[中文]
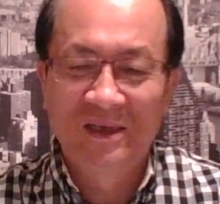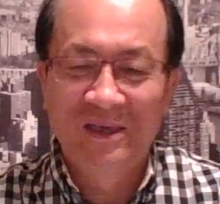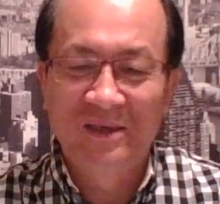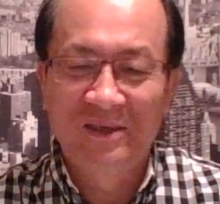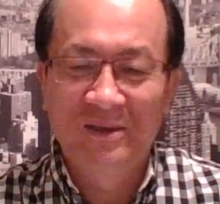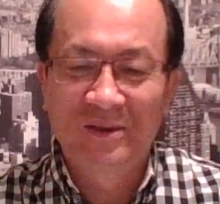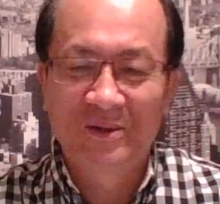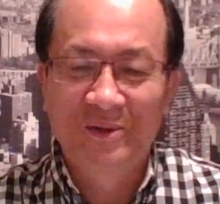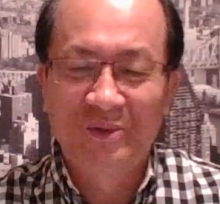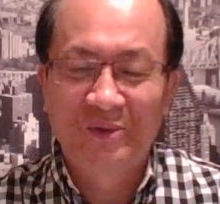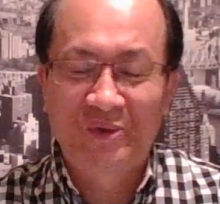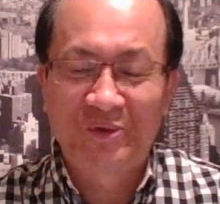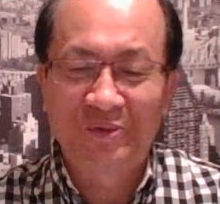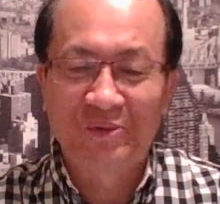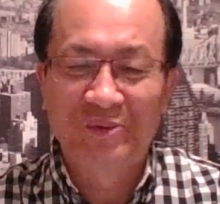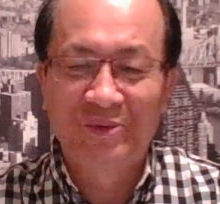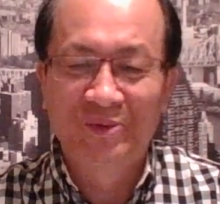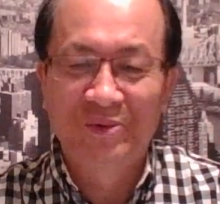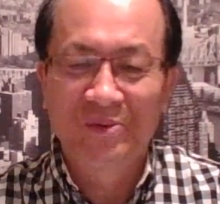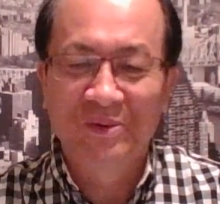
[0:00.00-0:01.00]
能够
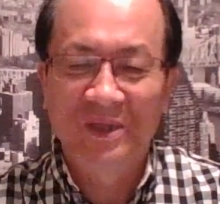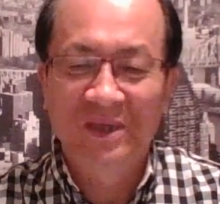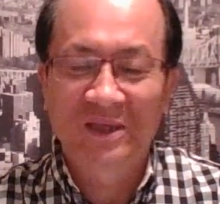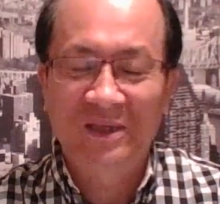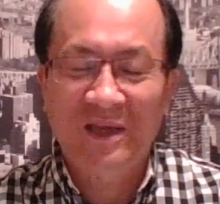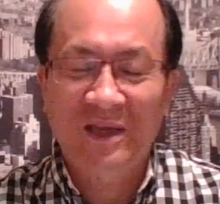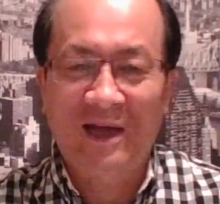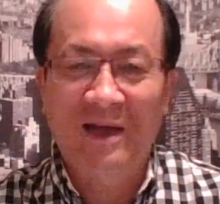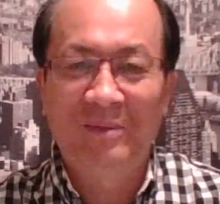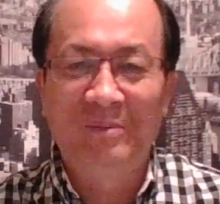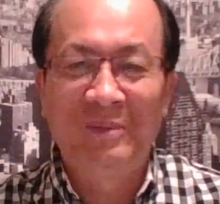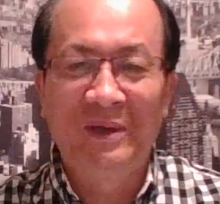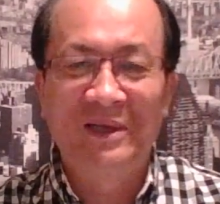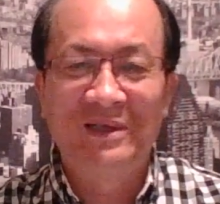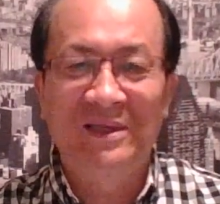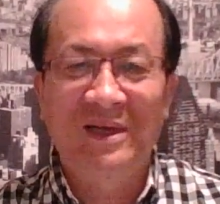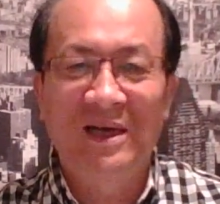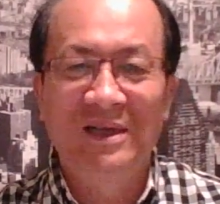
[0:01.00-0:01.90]
主动的坦白这